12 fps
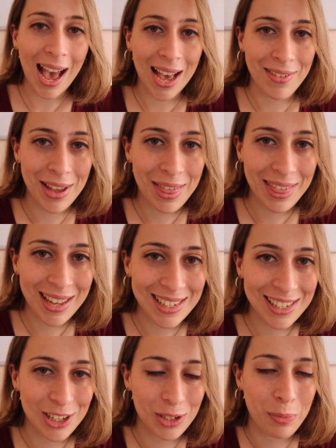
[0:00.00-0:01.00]
A
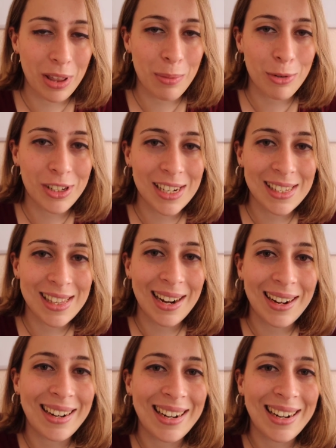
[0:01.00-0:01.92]
veces nos podemos estar